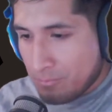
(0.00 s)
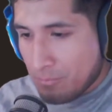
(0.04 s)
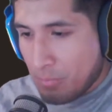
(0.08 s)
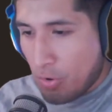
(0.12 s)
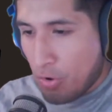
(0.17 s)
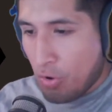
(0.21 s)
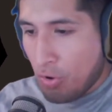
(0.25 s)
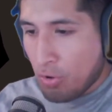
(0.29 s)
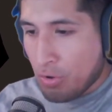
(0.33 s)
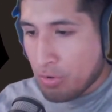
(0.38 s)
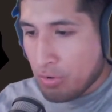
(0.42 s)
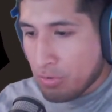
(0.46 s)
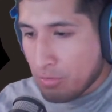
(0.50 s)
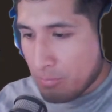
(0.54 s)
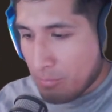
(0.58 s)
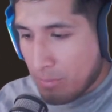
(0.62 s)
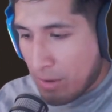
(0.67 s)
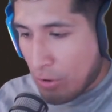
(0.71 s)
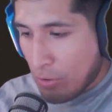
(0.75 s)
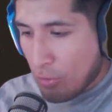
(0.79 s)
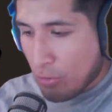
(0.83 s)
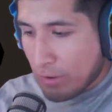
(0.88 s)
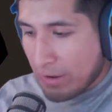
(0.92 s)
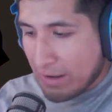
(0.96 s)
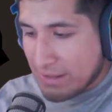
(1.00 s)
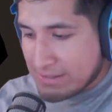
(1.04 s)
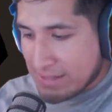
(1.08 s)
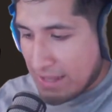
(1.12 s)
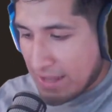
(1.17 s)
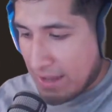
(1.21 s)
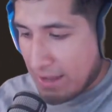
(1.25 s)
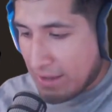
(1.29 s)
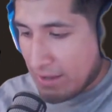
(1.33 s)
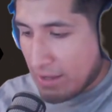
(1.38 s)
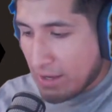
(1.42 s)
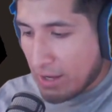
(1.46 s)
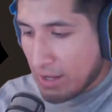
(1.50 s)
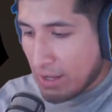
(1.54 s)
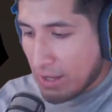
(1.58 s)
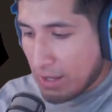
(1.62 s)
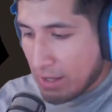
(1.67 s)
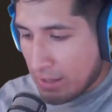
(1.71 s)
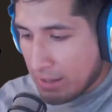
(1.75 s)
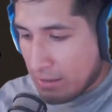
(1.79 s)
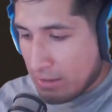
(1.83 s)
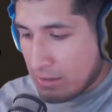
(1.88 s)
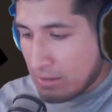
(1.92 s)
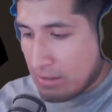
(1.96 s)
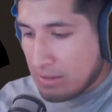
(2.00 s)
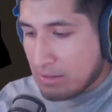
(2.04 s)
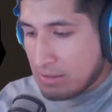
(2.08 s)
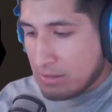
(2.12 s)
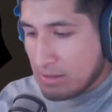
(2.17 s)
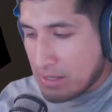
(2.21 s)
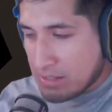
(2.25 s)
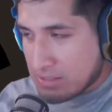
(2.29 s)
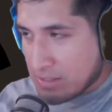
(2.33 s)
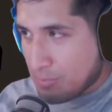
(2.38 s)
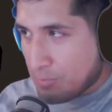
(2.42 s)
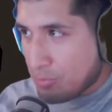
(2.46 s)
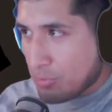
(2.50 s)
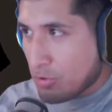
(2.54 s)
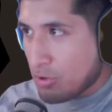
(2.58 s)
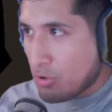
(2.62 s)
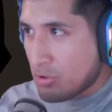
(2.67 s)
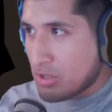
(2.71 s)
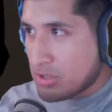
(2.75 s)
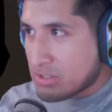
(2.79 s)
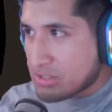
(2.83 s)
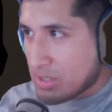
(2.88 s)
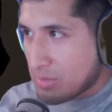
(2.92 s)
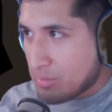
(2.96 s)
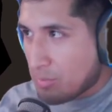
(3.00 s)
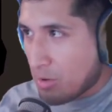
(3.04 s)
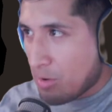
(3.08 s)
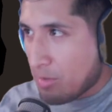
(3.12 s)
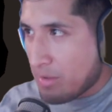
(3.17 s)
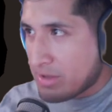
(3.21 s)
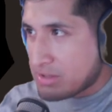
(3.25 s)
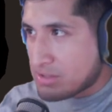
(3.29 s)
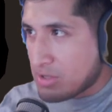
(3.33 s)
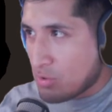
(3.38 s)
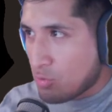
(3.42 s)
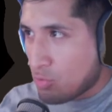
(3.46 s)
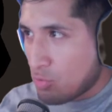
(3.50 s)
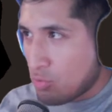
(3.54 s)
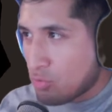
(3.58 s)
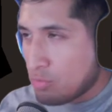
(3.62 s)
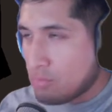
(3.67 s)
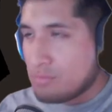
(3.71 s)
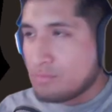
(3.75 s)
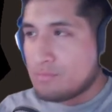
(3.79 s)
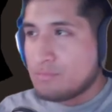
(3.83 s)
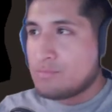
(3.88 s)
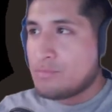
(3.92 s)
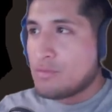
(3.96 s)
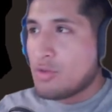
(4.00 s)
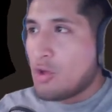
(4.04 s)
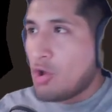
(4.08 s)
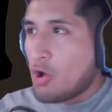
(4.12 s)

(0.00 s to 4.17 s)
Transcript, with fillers: Hoy va a correr sangre ya sé por dónde se mueve según.